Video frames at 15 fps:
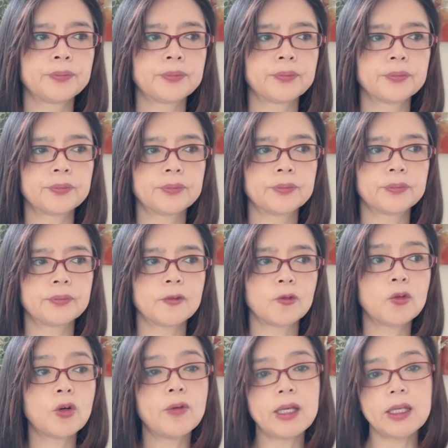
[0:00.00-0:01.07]
嗯，
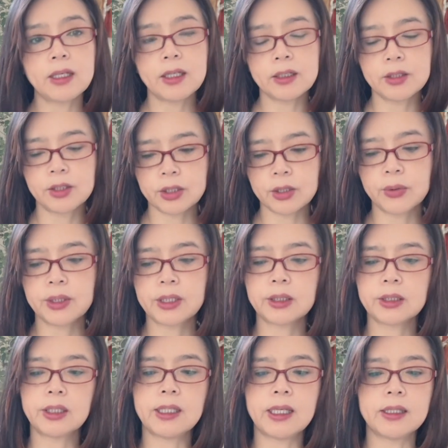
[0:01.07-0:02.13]
我唯一跟社会上
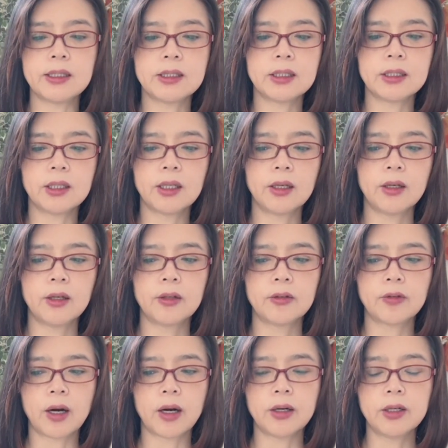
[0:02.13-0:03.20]
的联系，
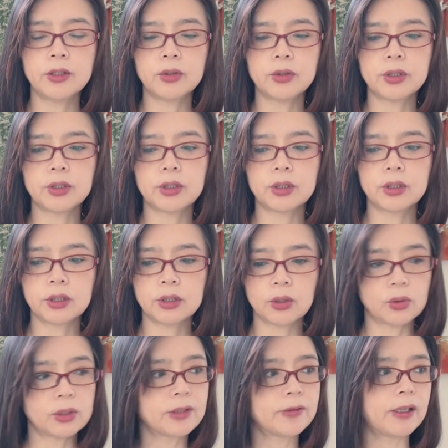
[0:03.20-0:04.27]
反而就是
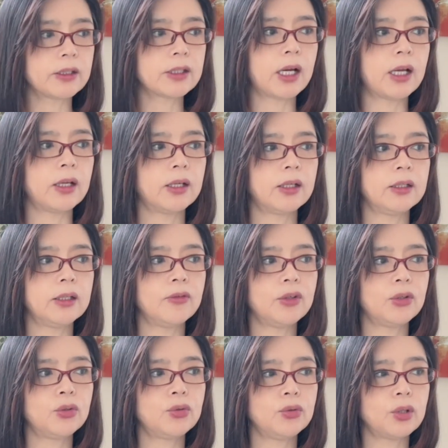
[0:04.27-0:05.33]
投资房产，因为
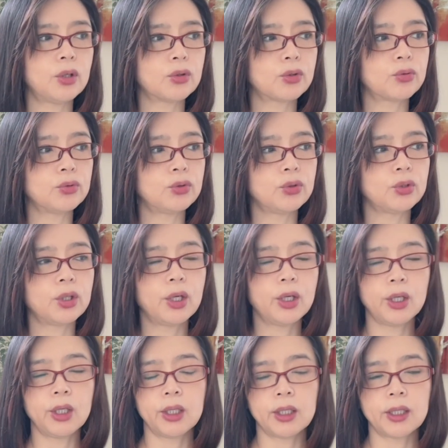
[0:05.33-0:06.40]
需要出去。
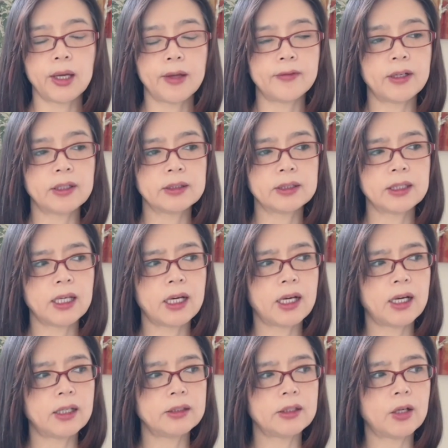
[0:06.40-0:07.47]
看房子
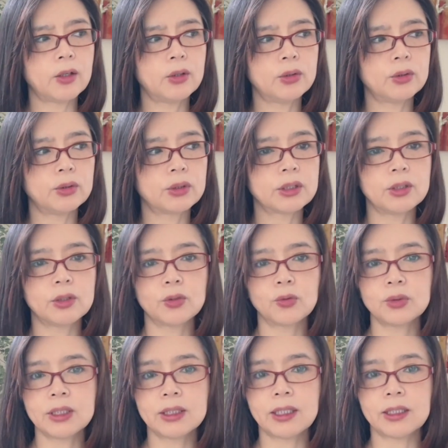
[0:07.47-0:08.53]
呀，然后跟中
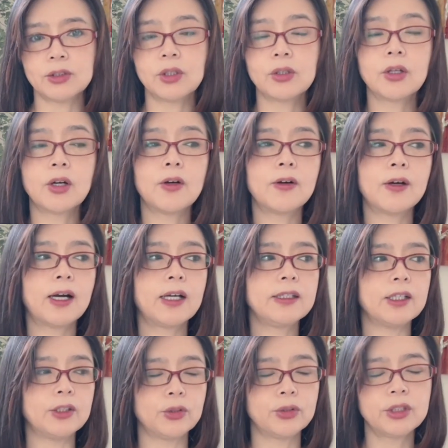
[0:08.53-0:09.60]
介打交道啊，
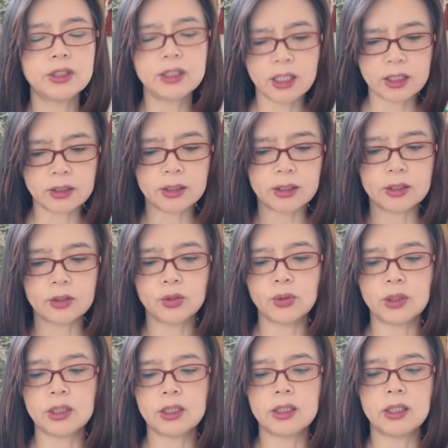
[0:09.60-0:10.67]
也就是这样的一个
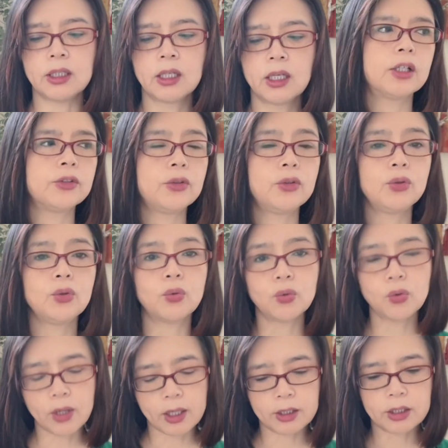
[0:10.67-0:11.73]
群体，等于永
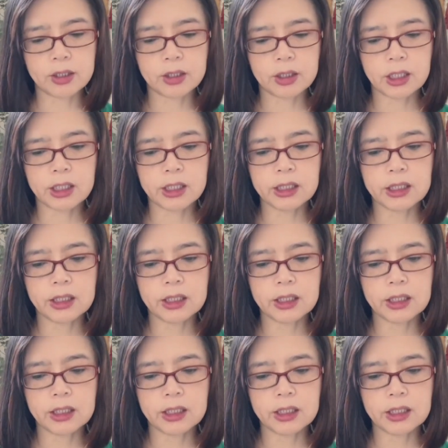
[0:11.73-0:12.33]
远是那个